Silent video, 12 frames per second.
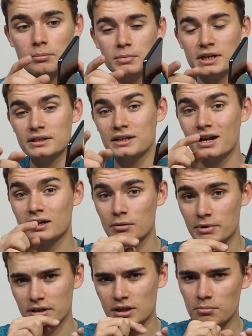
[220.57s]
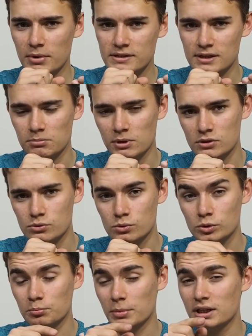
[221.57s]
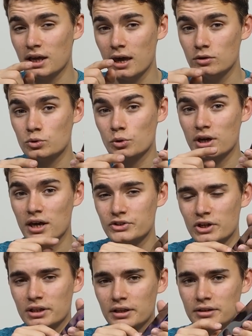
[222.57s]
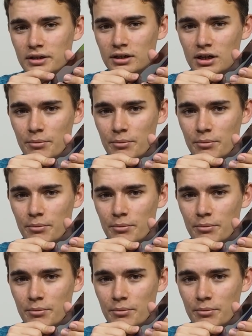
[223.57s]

Bir diğer kameradan bahsetmek istiyorum. Beni en çok heyecanlandıran